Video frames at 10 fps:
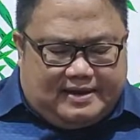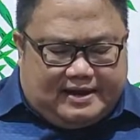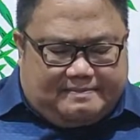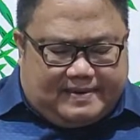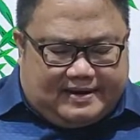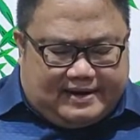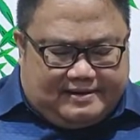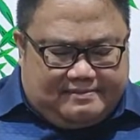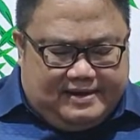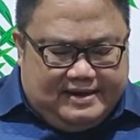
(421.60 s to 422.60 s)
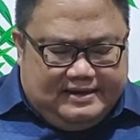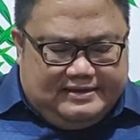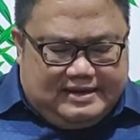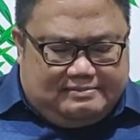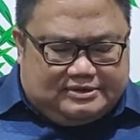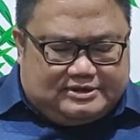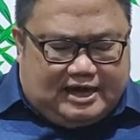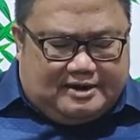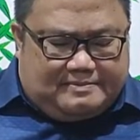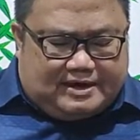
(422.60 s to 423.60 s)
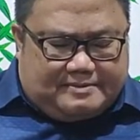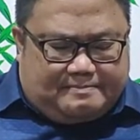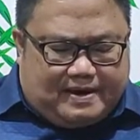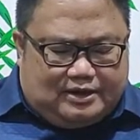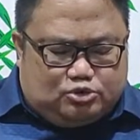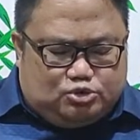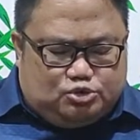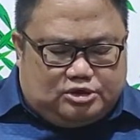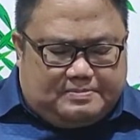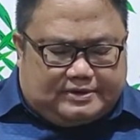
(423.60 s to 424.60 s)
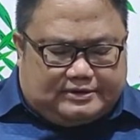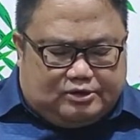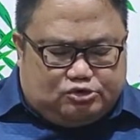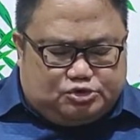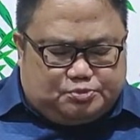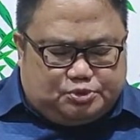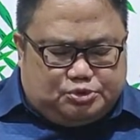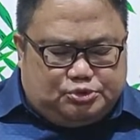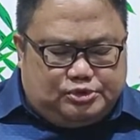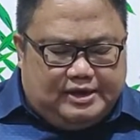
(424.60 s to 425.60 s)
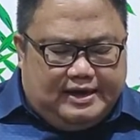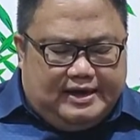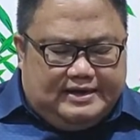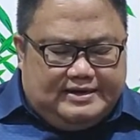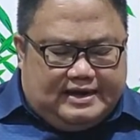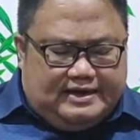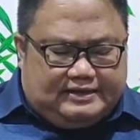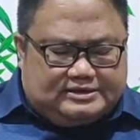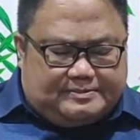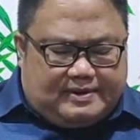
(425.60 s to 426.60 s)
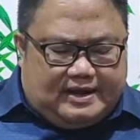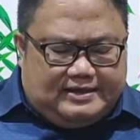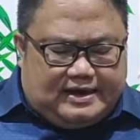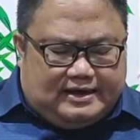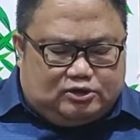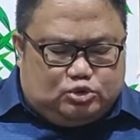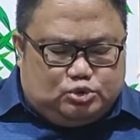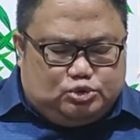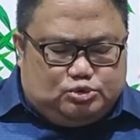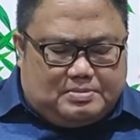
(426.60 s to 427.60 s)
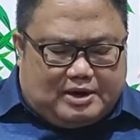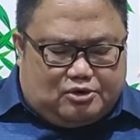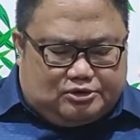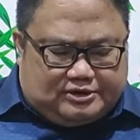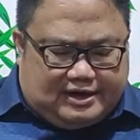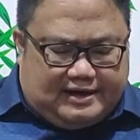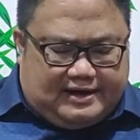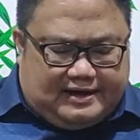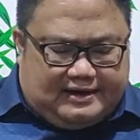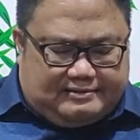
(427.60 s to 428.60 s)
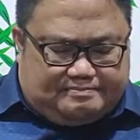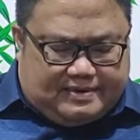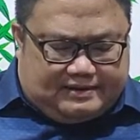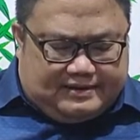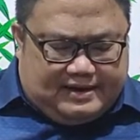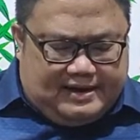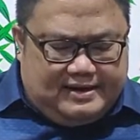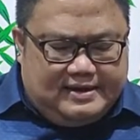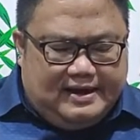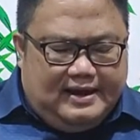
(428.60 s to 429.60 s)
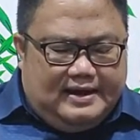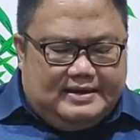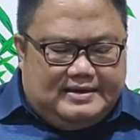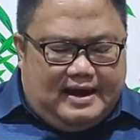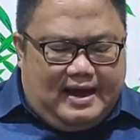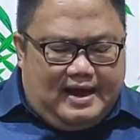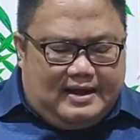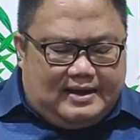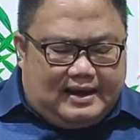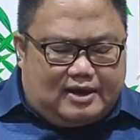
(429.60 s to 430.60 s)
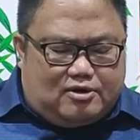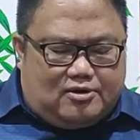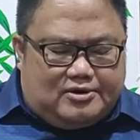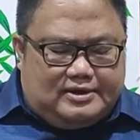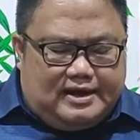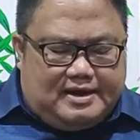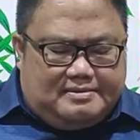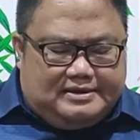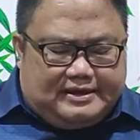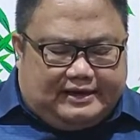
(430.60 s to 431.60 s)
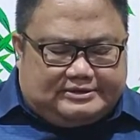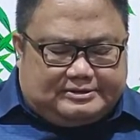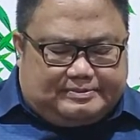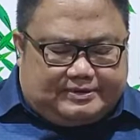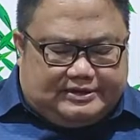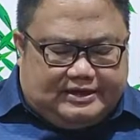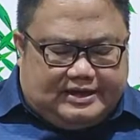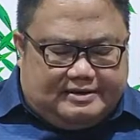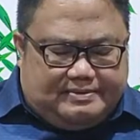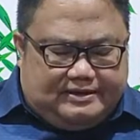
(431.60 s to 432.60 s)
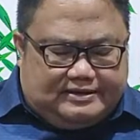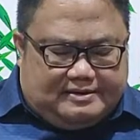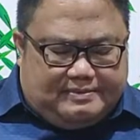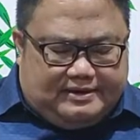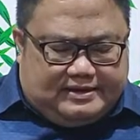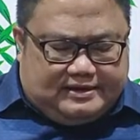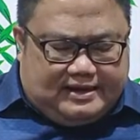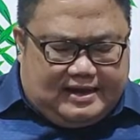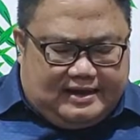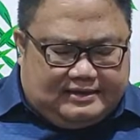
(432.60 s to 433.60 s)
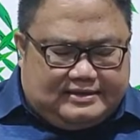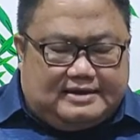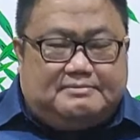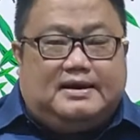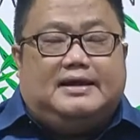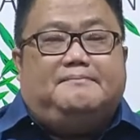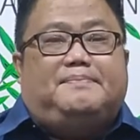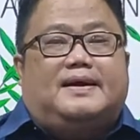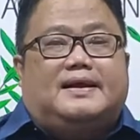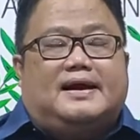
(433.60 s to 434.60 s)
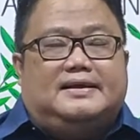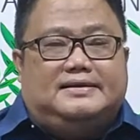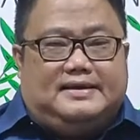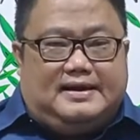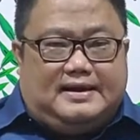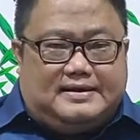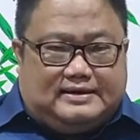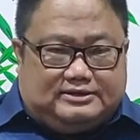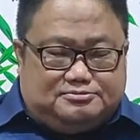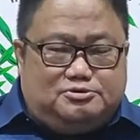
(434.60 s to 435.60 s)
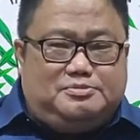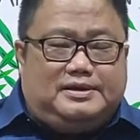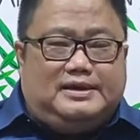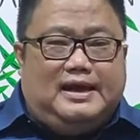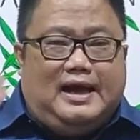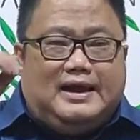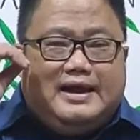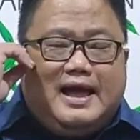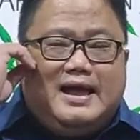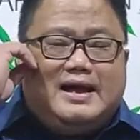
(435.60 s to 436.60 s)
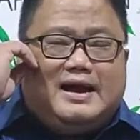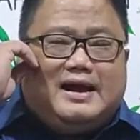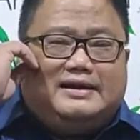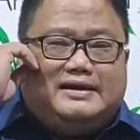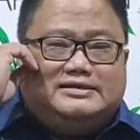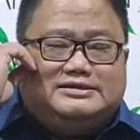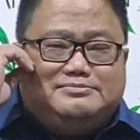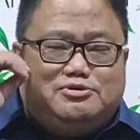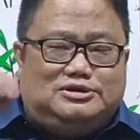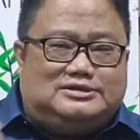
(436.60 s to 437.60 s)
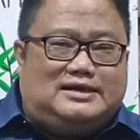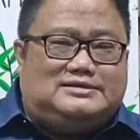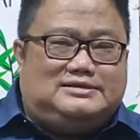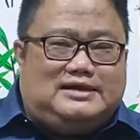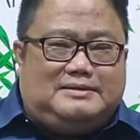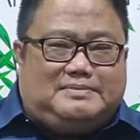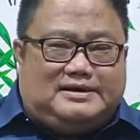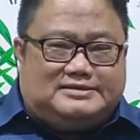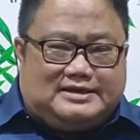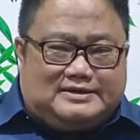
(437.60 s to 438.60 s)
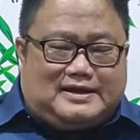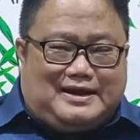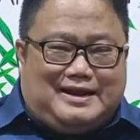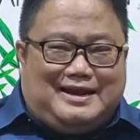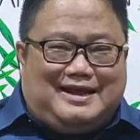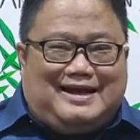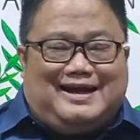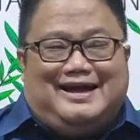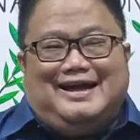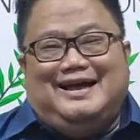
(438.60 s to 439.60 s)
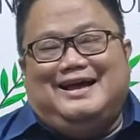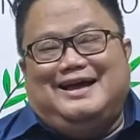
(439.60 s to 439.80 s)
merah padam yang besar berkepala tujuh dan bertanduk sepuluh dan di atas kepalanya ada tujuh mahkota. Ayat empatnya, dan ekornya menyeret seperti dari bintang-bintang di langit dan melemparkannya ke atas bumi. Naga adalah simbolisasi daripada setan, ya.